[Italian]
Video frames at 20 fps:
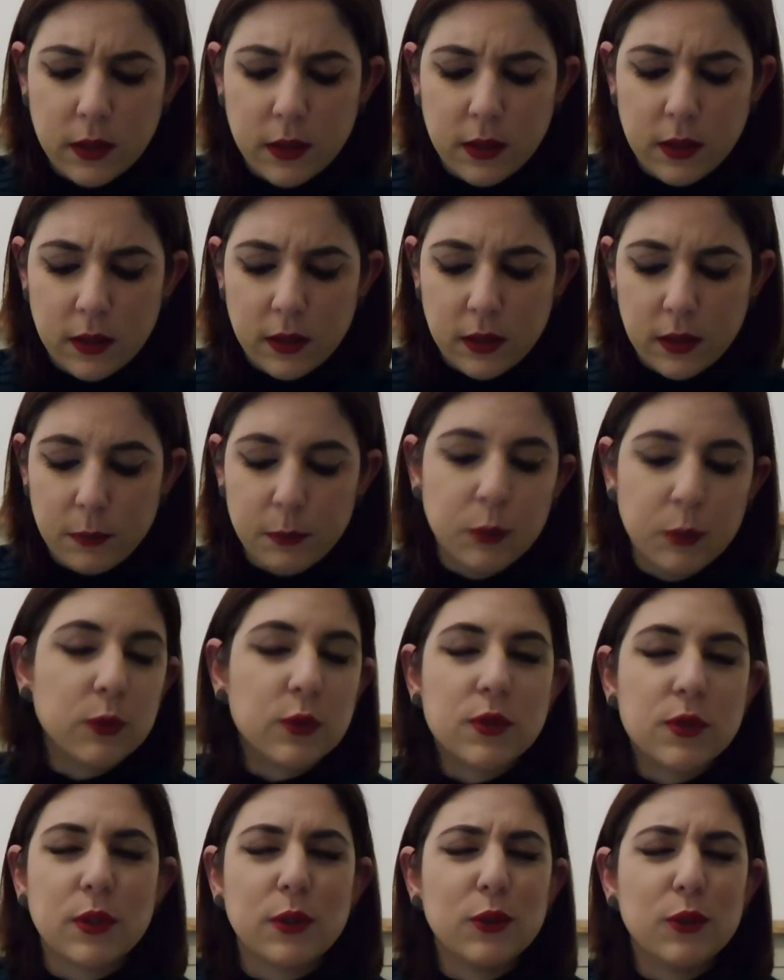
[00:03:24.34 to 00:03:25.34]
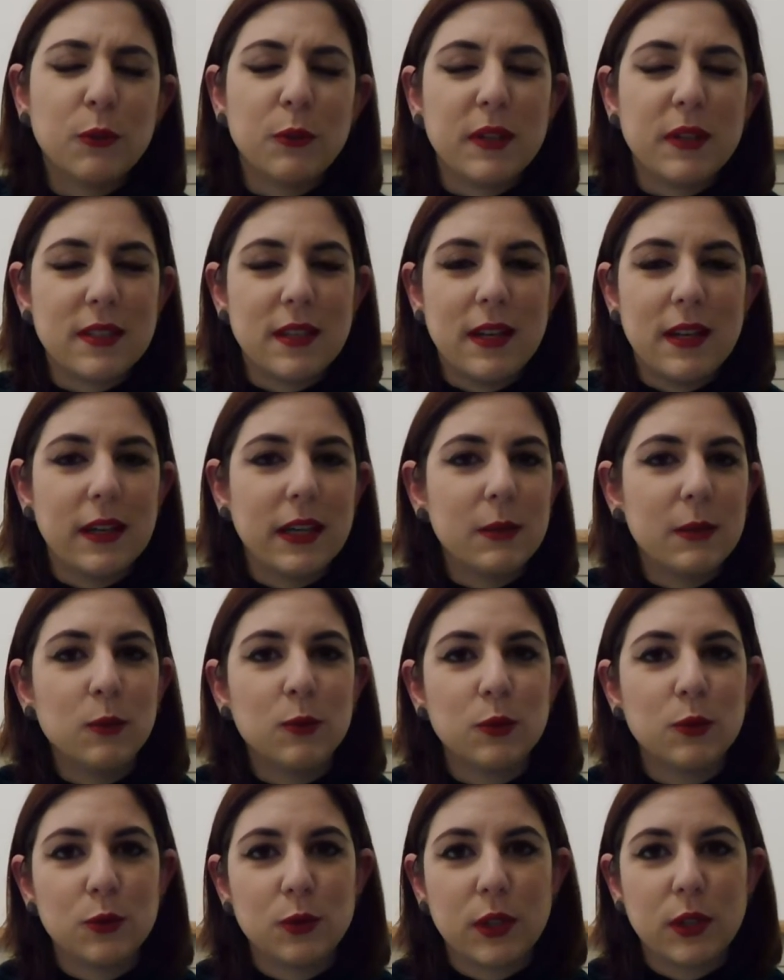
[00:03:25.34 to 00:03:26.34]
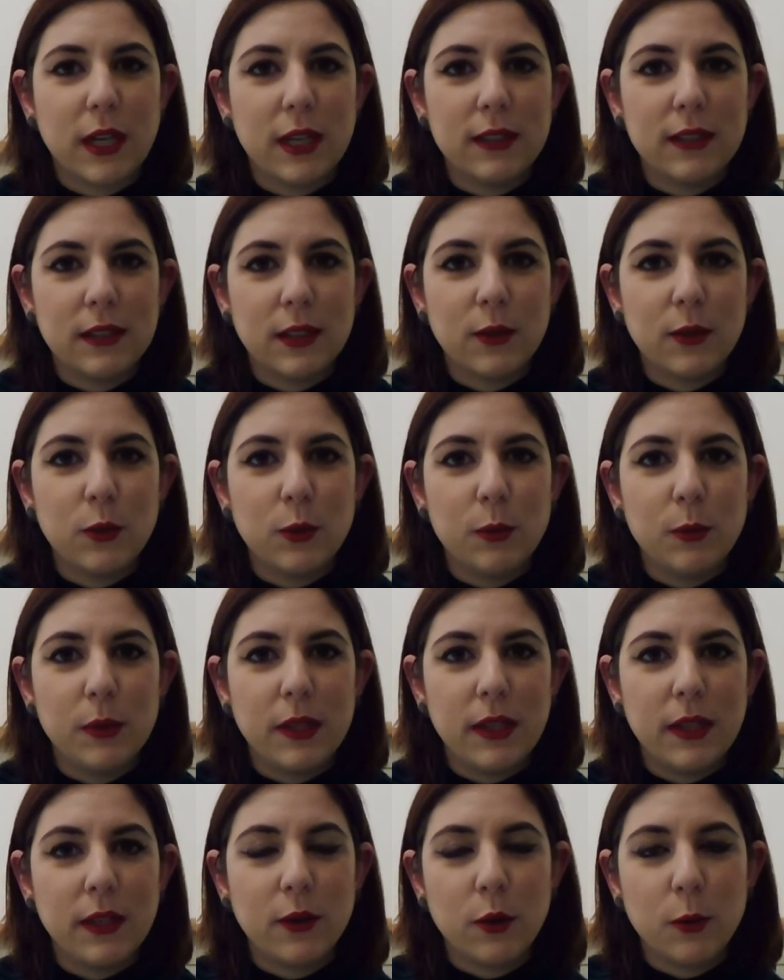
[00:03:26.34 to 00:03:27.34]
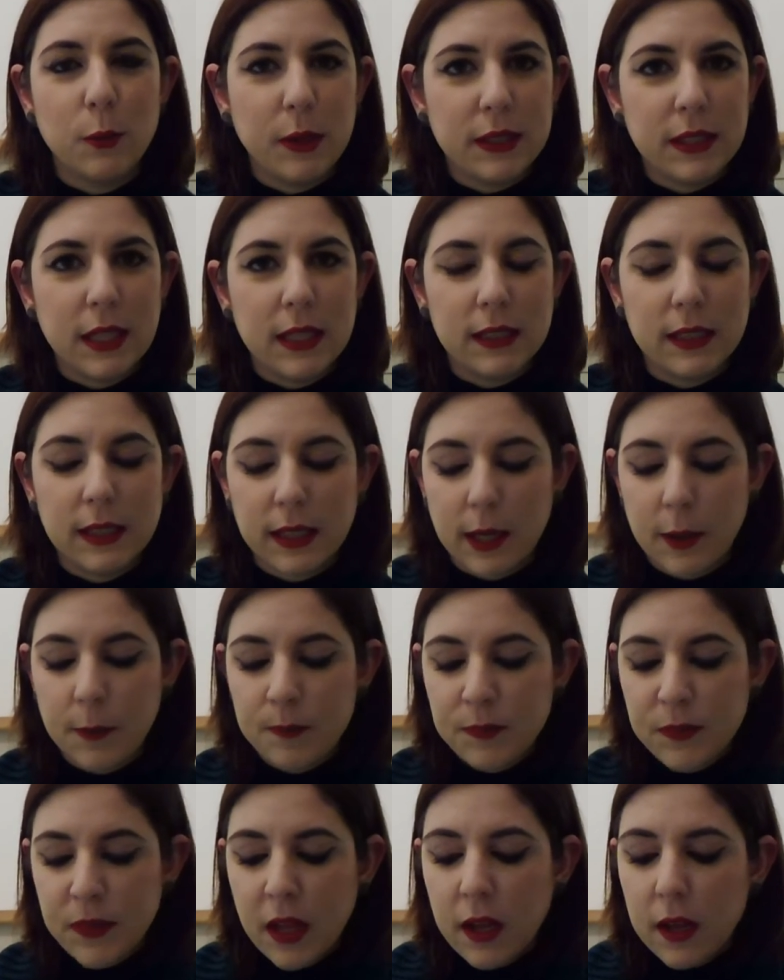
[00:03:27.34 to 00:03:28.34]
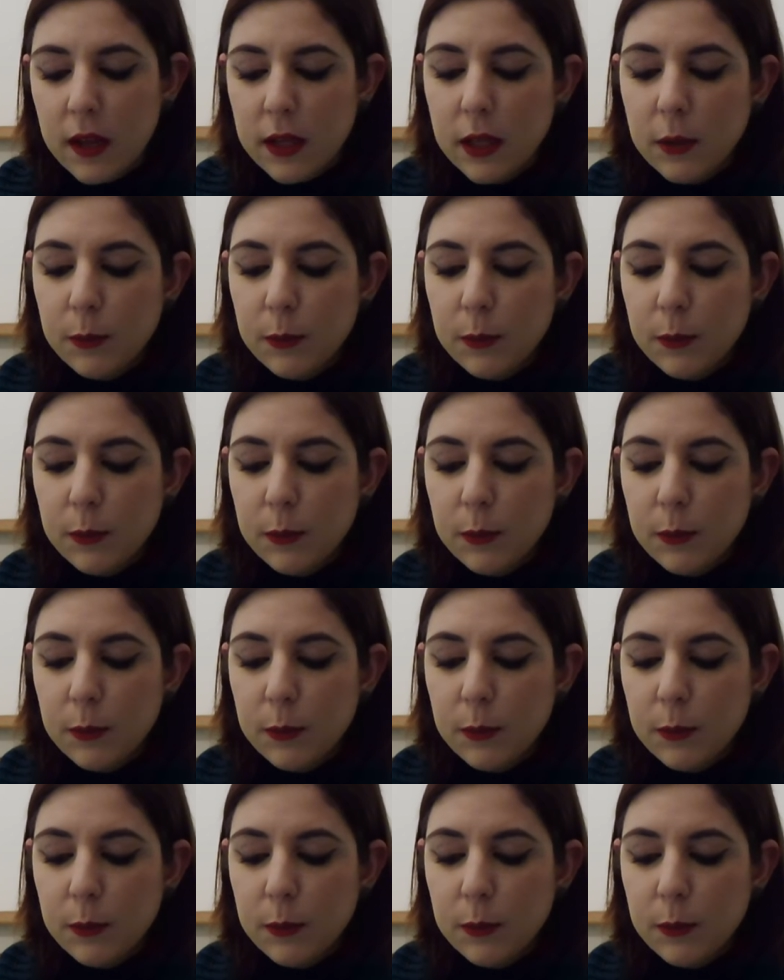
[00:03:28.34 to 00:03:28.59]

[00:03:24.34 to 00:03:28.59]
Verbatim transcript: e eh, appunto secondo me è anche molto toccante come, come dedica.